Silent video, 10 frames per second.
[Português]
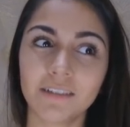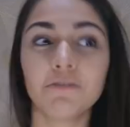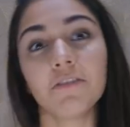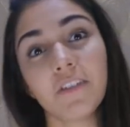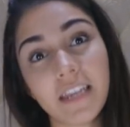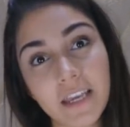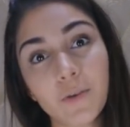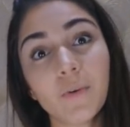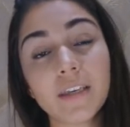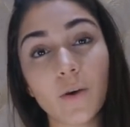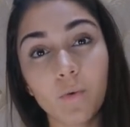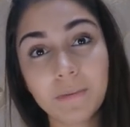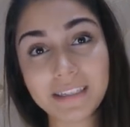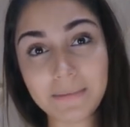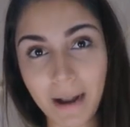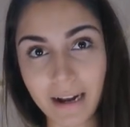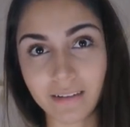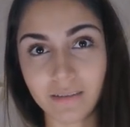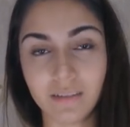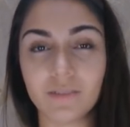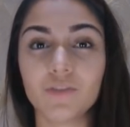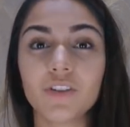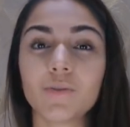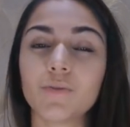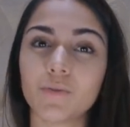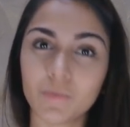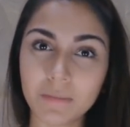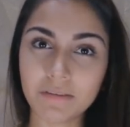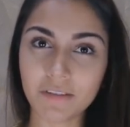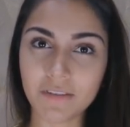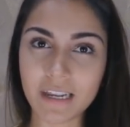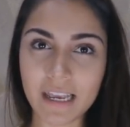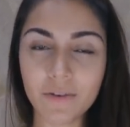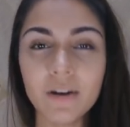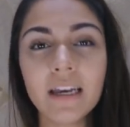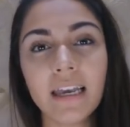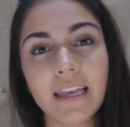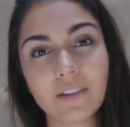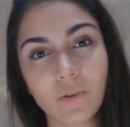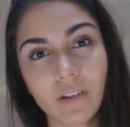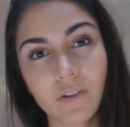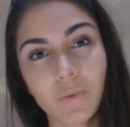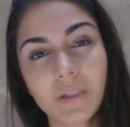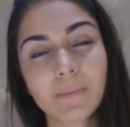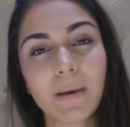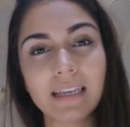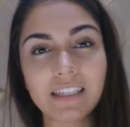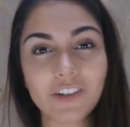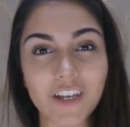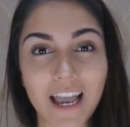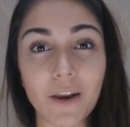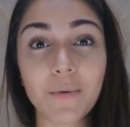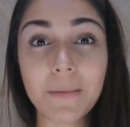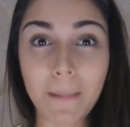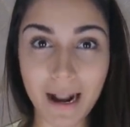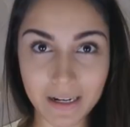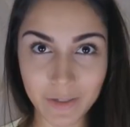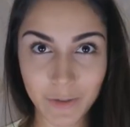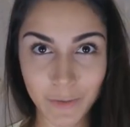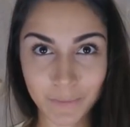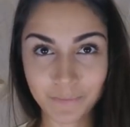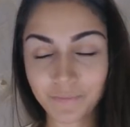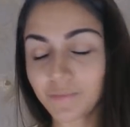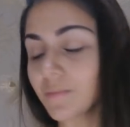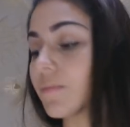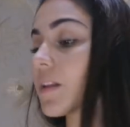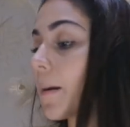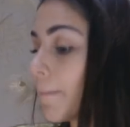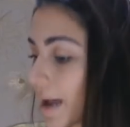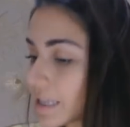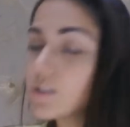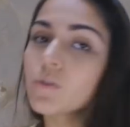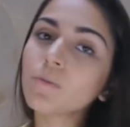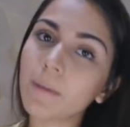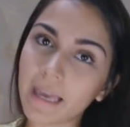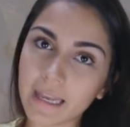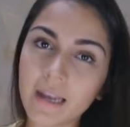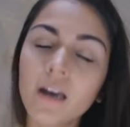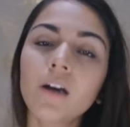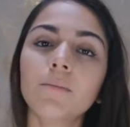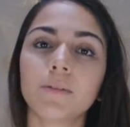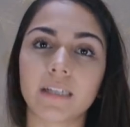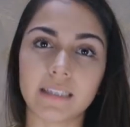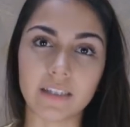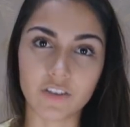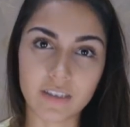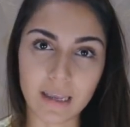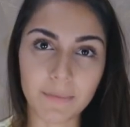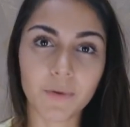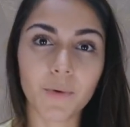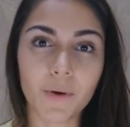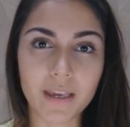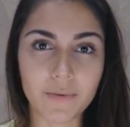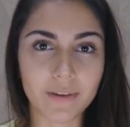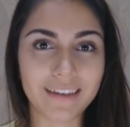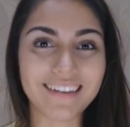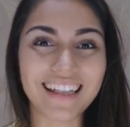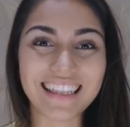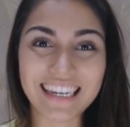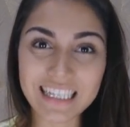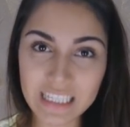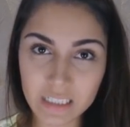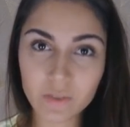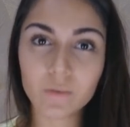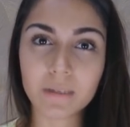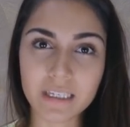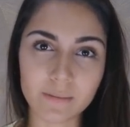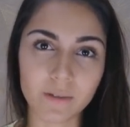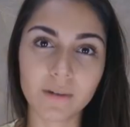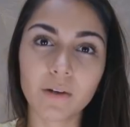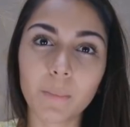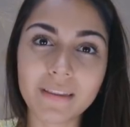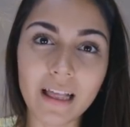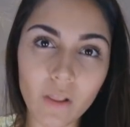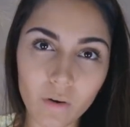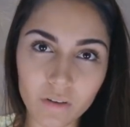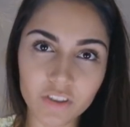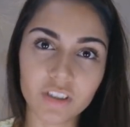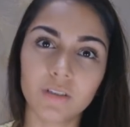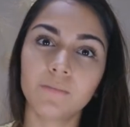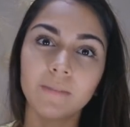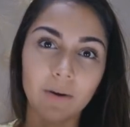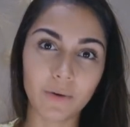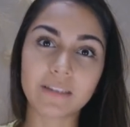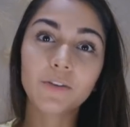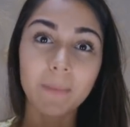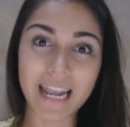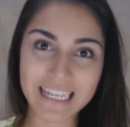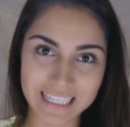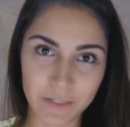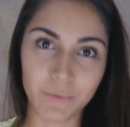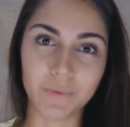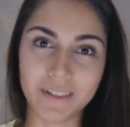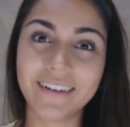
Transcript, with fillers: fevereiro e algumas em março. Então chegou uma em fevereiro e as outras duas peças chegaram em março. Mas tudo bem, porque assim, a gente sabe que o correio aqui ele tá atrasando mesmo, não é culpa da loja, é uma coisa do Brasil.